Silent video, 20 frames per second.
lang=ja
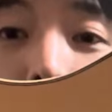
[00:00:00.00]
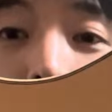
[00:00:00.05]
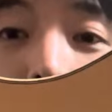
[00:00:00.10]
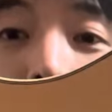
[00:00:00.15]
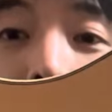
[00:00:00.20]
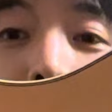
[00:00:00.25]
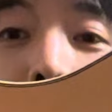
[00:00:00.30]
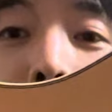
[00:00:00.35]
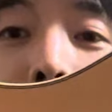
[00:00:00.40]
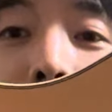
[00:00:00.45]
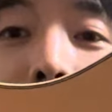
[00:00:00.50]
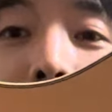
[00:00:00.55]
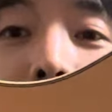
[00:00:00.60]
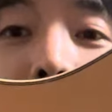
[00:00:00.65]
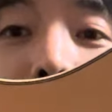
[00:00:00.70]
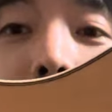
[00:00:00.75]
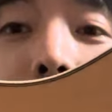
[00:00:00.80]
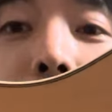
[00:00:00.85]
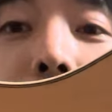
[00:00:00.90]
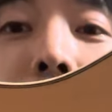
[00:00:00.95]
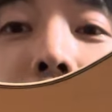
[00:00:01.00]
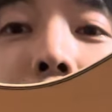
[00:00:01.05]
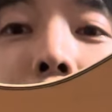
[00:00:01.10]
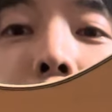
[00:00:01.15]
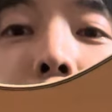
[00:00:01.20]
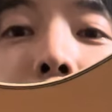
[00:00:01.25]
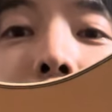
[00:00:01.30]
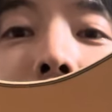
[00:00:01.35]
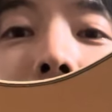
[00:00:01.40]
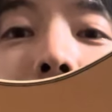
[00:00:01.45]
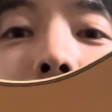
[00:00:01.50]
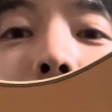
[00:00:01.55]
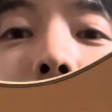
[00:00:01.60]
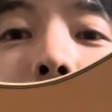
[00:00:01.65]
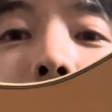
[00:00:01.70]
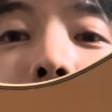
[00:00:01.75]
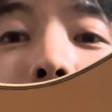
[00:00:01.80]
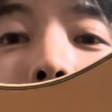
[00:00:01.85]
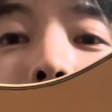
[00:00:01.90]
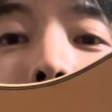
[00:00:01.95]
めちゃめちゃ弾きづらいと思ってる人
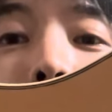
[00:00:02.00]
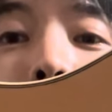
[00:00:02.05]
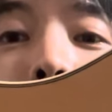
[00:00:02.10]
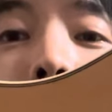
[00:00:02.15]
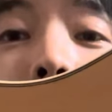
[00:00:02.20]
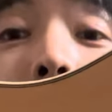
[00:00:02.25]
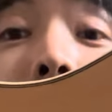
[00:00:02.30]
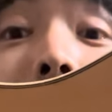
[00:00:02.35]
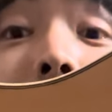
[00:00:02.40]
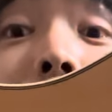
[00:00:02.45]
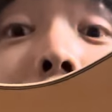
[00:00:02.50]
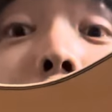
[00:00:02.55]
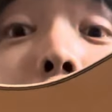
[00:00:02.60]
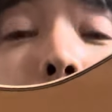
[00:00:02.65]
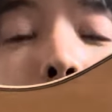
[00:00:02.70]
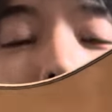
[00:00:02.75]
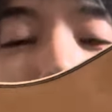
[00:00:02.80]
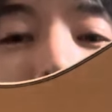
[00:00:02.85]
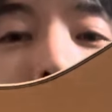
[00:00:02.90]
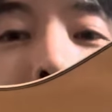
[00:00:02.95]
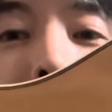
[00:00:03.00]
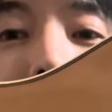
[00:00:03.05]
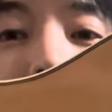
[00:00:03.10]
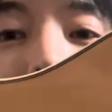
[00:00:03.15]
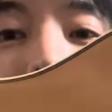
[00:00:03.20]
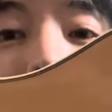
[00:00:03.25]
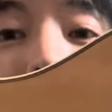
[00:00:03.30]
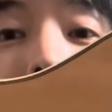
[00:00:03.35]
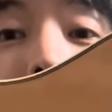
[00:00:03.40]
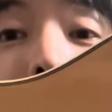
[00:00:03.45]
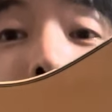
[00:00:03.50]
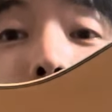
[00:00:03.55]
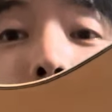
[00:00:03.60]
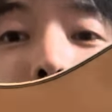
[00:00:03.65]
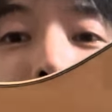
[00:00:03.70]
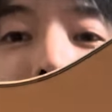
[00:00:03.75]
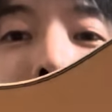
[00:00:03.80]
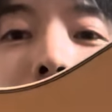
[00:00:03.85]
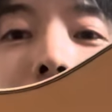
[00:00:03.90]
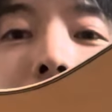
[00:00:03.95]
なんかの参考になっていただけたら
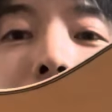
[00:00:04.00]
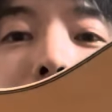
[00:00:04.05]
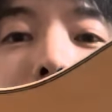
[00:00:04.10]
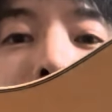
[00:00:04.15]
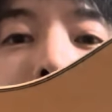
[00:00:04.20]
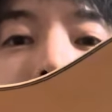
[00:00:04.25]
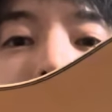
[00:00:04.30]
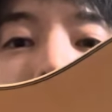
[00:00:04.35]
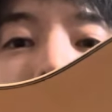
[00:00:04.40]
嬉しいです